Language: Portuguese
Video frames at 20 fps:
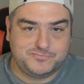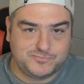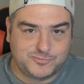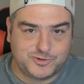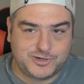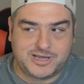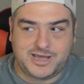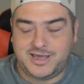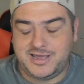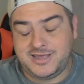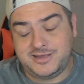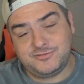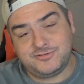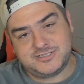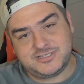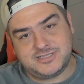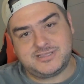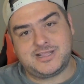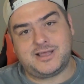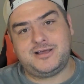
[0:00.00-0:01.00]
porque aí
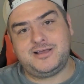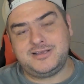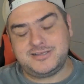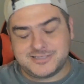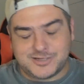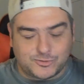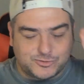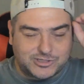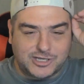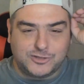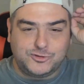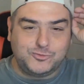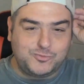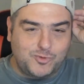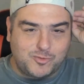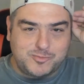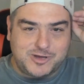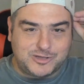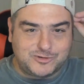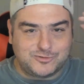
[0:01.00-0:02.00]
você está exaltando um
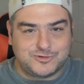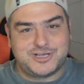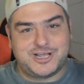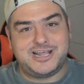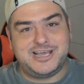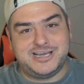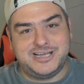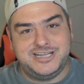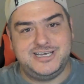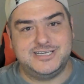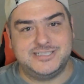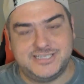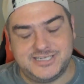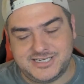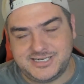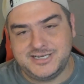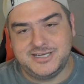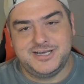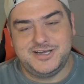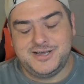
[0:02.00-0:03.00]
momento de alegria
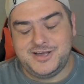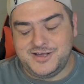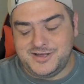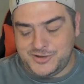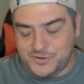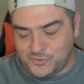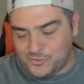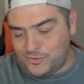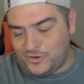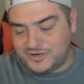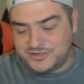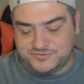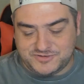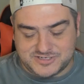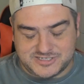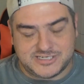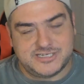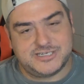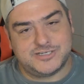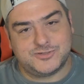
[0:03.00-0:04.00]
dele. Eu gosto de
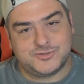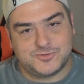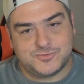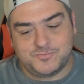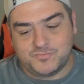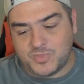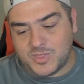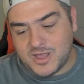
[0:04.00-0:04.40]
fazer isso.